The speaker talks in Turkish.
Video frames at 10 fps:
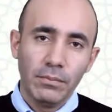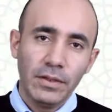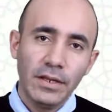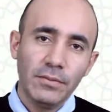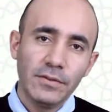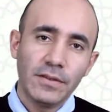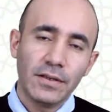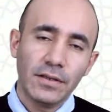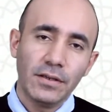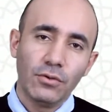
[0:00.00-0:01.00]

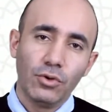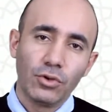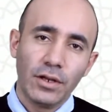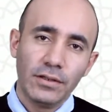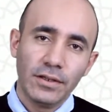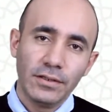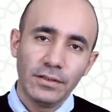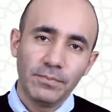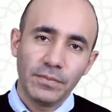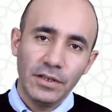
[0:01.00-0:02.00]
Bedenimizdeki
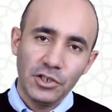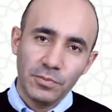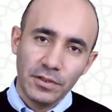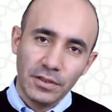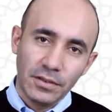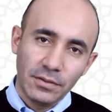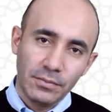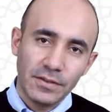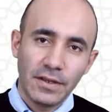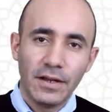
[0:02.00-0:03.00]
organların hiçbiri
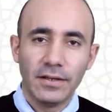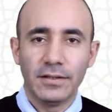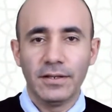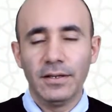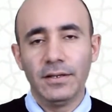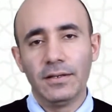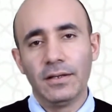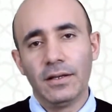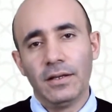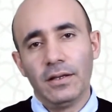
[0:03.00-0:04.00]
bize ait değil.
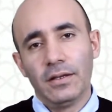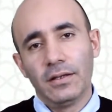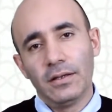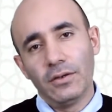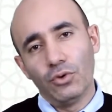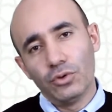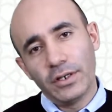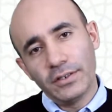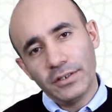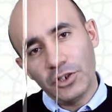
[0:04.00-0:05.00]
E,
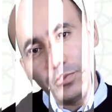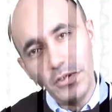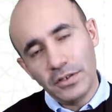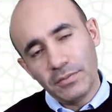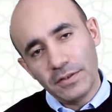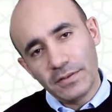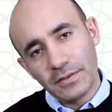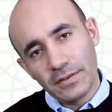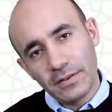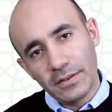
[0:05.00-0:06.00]
onların hiçbirini
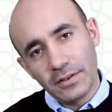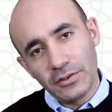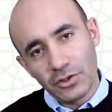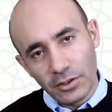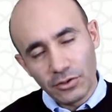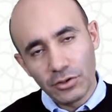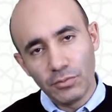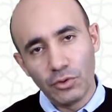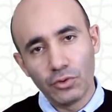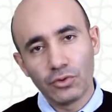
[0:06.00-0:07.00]
biz
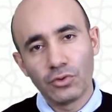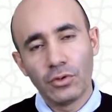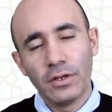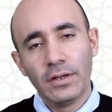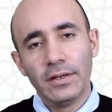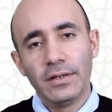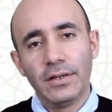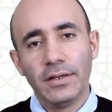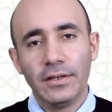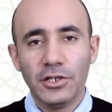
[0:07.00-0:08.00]
çalıştırmıyoruz.
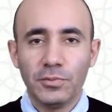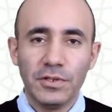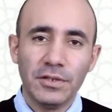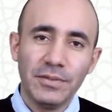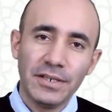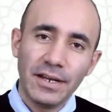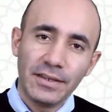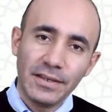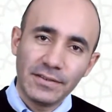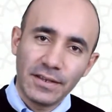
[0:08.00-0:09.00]
Hiçbirini bir
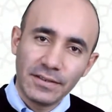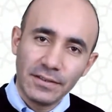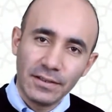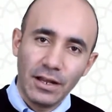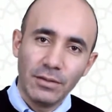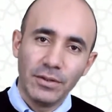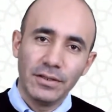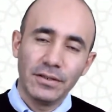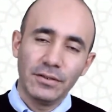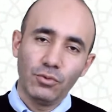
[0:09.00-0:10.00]
yerden satın
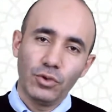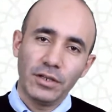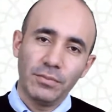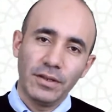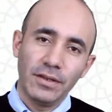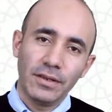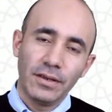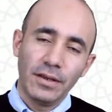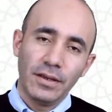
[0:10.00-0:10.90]
almadık, üretmedik.